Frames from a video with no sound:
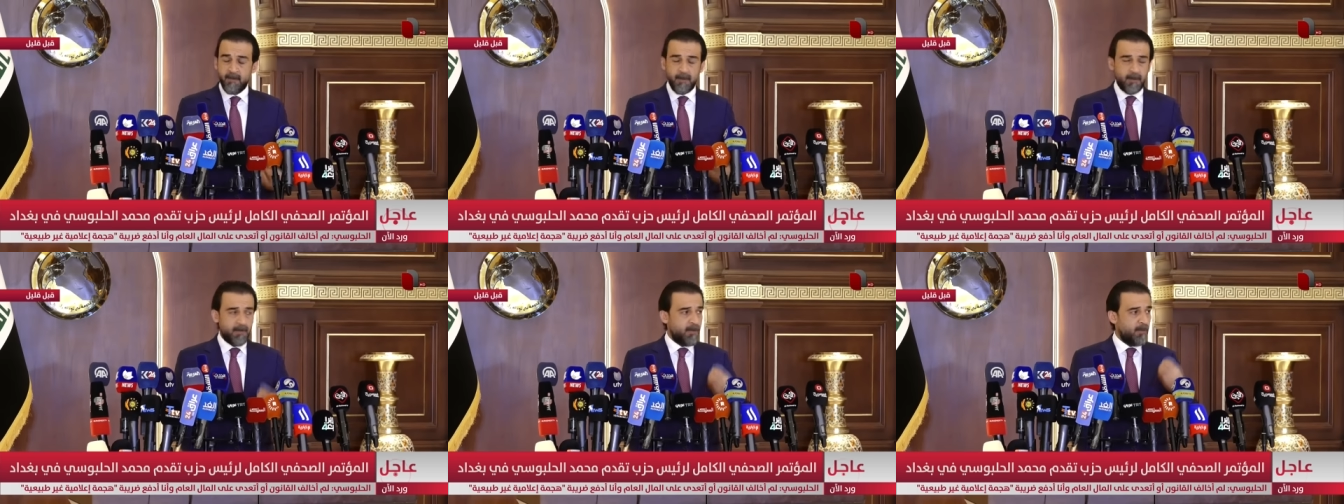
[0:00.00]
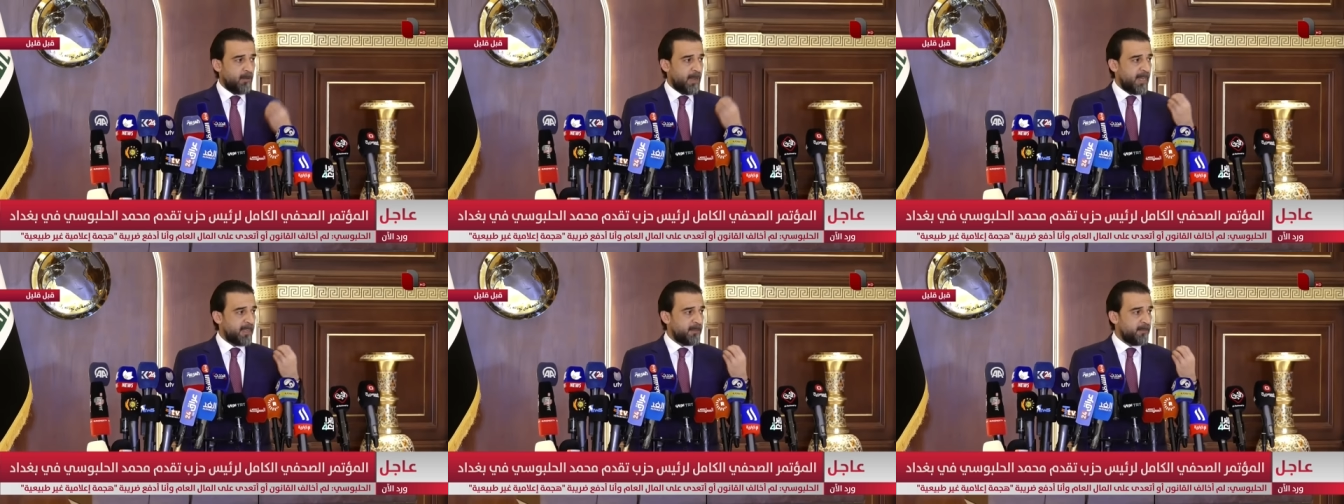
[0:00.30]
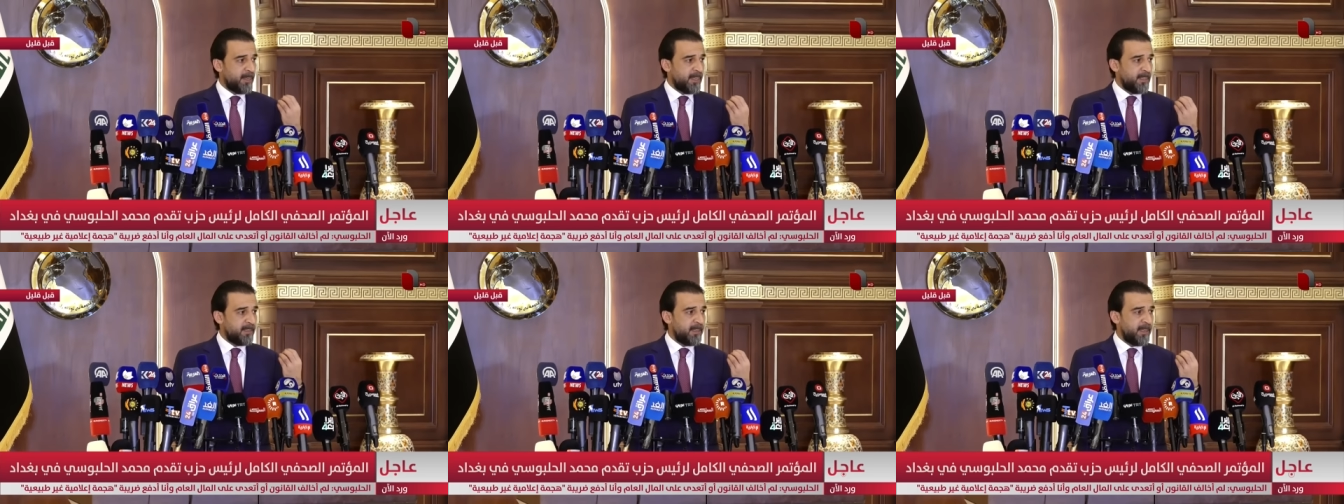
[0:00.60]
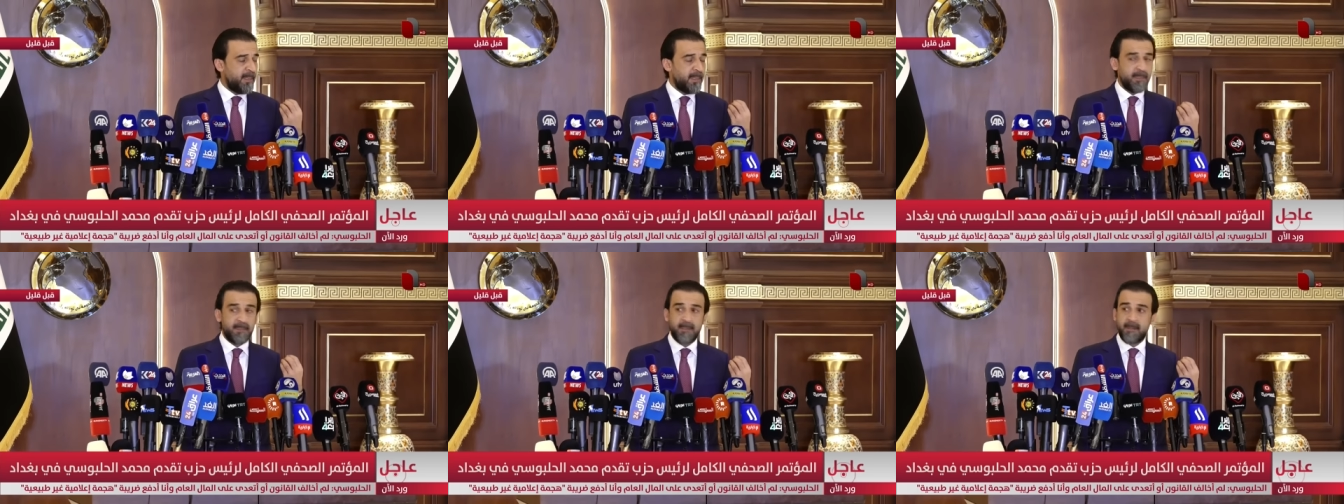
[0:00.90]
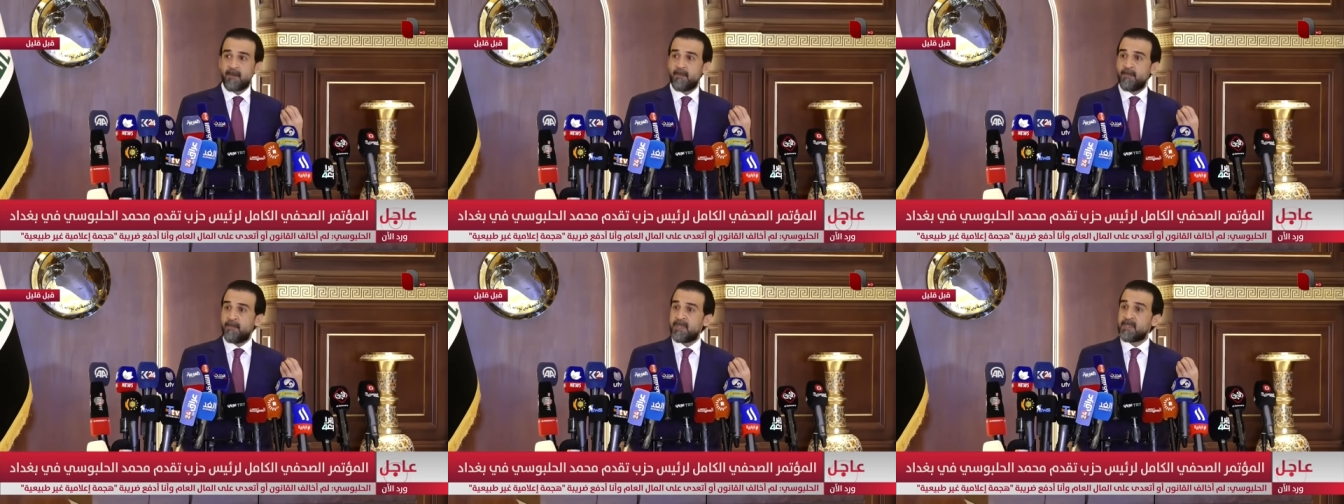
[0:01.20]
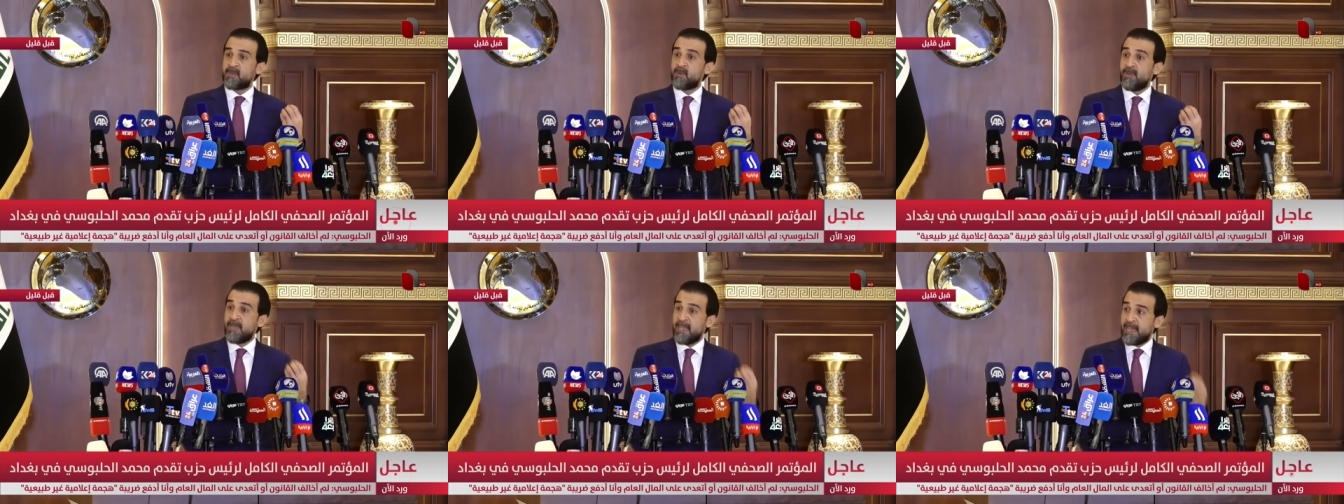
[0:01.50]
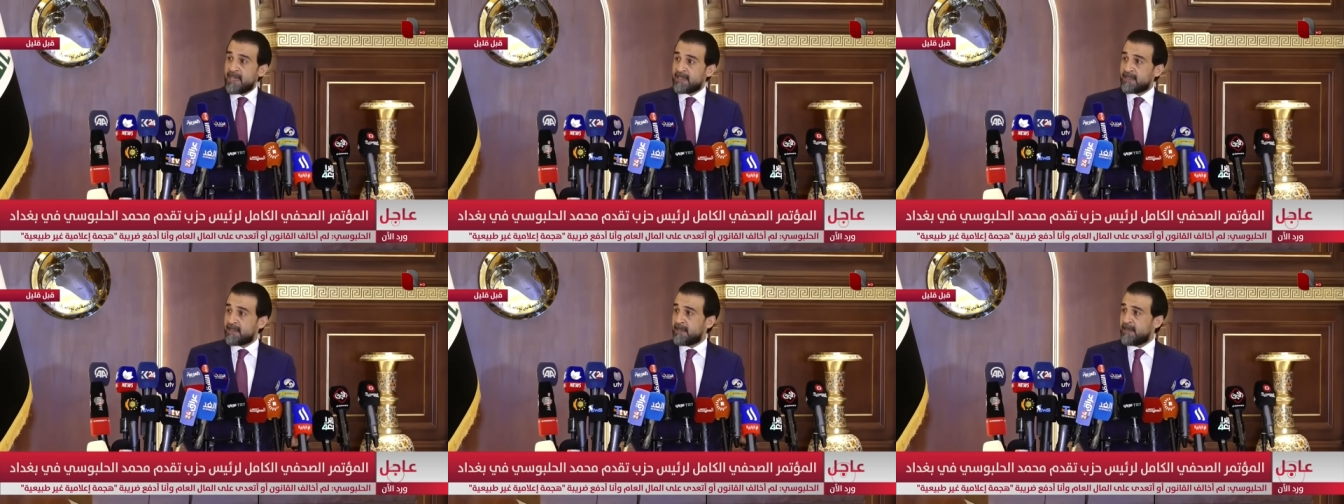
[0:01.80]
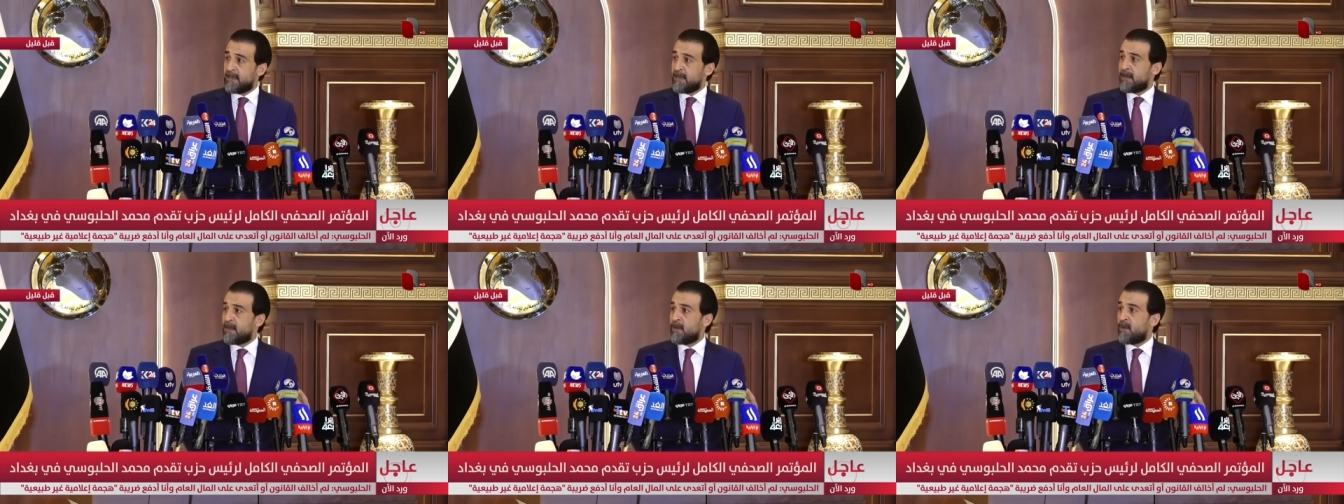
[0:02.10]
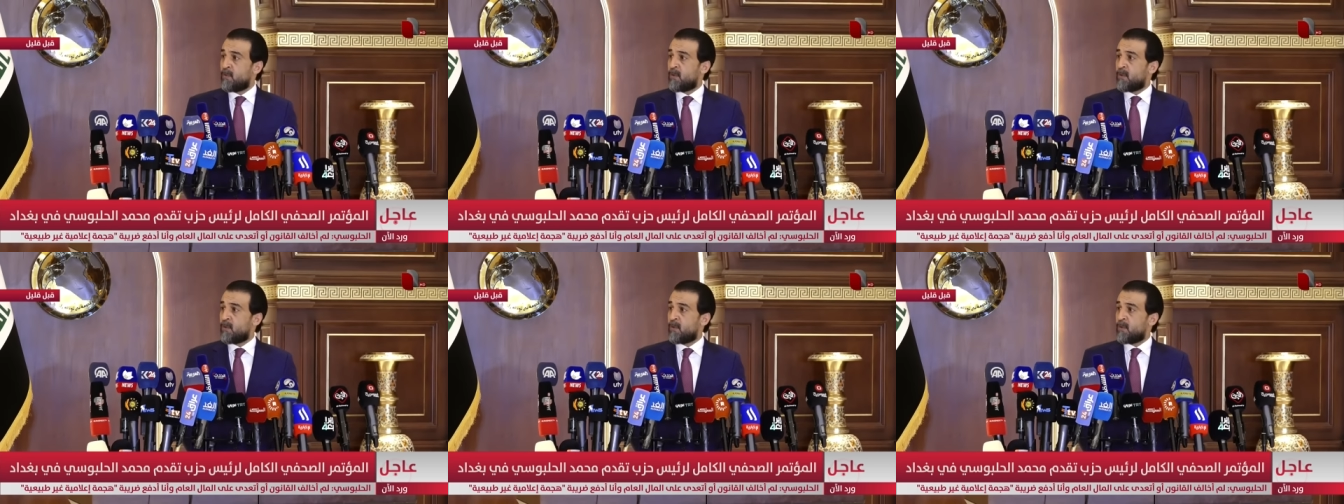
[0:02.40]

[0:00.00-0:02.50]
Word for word: وكل واحد من عندنا يحترم مسؤولياته